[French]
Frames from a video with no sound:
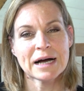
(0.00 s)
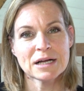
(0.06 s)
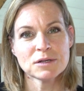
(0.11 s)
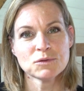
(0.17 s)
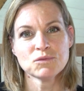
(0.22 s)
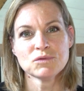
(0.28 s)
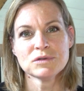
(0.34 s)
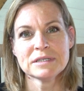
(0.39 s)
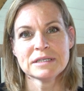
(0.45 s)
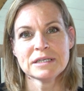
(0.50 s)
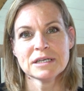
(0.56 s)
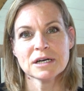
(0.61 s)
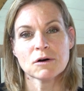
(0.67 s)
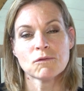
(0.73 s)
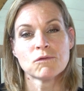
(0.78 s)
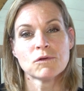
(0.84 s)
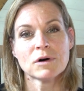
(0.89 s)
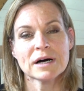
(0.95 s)

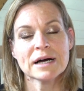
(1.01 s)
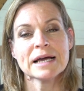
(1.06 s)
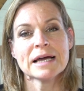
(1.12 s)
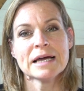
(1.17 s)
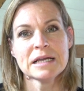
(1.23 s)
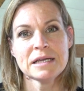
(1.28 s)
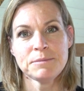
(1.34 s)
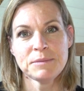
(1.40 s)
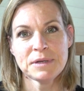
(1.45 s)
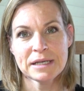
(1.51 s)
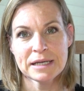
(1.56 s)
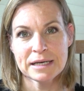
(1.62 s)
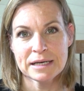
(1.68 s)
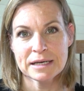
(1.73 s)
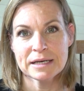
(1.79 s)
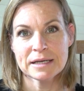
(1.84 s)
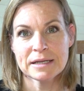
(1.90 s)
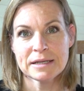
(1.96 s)
adoucir, voire
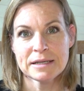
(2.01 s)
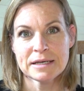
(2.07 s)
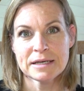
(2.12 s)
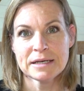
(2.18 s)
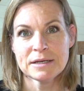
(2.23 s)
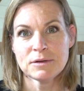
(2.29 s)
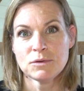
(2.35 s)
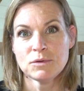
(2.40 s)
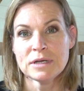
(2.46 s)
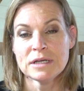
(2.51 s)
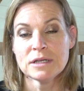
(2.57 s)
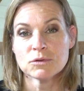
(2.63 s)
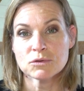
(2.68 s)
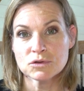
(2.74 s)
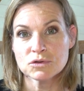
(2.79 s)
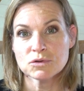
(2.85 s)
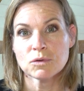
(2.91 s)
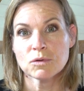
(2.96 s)
éliminer des,
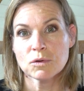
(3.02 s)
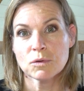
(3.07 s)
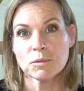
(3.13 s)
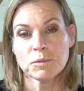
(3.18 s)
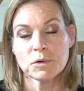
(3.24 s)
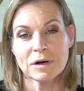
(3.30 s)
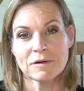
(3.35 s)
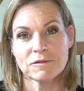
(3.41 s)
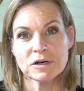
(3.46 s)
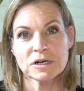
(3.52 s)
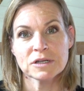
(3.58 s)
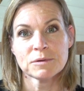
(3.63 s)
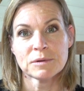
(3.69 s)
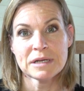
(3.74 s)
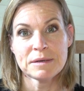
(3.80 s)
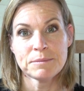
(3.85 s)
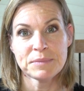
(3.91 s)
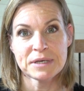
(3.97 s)
tensions qu'on peut avoir
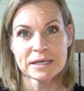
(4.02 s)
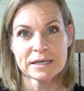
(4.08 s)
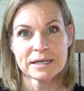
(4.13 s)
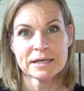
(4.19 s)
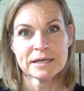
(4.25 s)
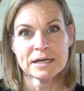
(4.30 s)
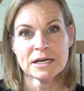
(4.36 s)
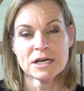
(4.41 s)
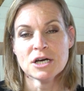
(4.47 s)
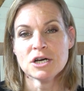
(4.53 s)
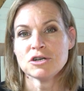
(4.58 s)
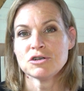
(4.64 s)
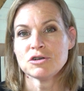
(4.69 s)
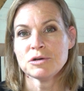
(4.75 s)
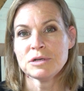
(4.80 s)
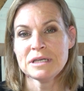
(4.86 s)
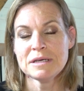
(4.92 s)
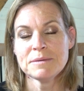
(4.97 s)
dans les pieds.
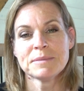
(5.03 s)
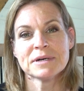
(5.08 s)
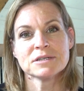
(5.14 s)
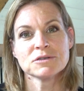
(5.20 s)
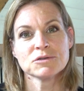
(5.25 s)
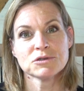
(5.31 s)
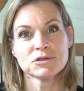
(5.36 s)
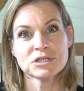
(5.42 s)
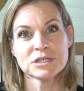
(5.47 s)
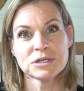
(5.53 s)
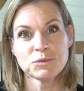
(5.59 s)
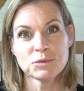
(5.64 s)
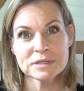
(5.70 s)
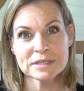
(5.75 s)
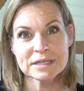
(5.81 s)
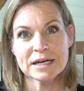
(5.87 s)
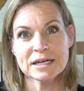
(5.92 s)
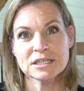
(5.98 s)
Je le dis parce que j'ai eu
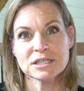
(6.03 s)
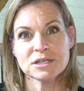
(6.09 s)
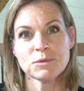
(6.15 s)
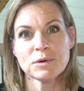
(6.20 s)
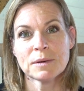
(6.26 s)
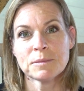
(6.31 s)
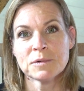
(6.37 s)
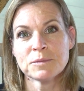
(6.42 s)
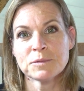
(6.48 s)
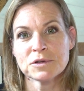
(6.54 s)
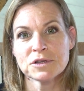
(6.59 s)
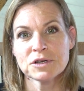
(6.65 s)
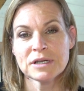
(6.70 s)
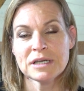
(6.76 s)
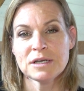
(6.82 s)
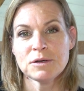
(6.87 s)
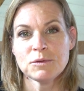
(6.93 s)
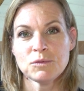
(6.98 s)
ça, j'ai eu à un moment
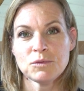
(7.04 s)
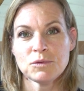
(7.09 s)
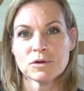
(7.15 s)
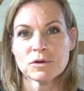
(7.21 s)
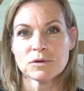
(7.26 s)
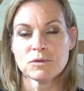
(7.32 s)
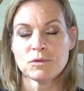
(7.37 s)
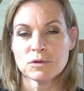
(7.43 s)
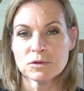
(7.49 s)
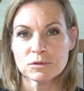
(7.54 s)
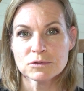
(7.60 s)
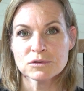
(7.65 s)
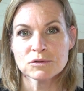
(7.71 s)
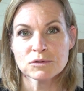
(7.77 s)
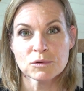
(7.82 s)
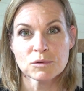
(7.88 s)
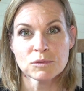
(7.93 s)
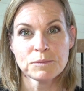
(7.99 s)
donné une,
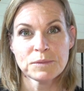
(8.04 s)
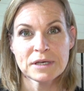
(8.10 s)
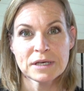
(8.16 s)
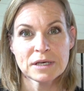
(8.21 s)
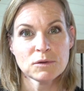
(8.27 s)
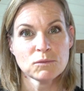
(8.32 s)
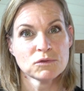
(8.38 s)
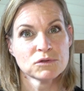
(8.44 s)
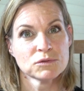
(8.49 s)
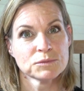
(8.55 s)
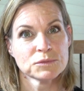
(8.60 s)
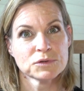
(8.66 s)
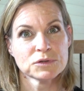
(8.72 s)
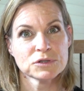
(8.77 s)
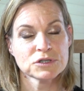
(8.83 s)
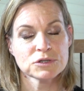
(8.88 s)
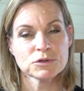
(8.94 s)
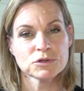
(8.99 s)
tension dans le pied où je,
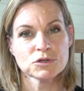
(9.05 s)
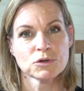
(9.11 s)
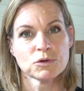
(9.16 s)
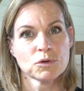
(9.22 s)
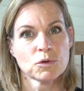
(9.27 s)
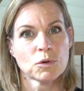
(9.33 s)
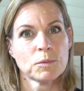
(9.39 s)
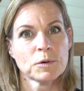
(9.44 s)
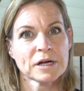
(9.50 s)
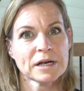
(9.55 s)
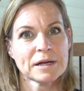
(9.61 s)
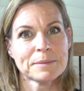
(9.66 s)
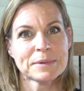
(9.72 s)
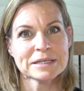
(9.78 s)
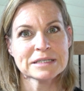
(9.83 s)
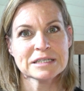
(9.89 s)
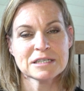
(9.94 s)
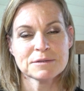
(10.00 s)
ne comprenais
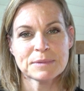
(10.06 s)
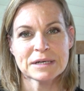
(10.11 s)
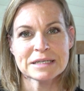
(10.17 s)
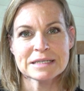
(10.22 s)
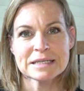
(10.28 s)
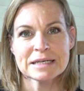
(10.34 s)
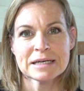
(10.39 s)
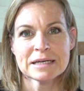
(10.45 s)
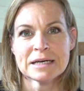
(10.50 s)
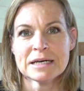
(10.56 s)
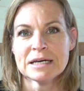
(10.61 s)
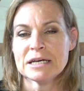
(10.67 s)
pas ce qui se passait.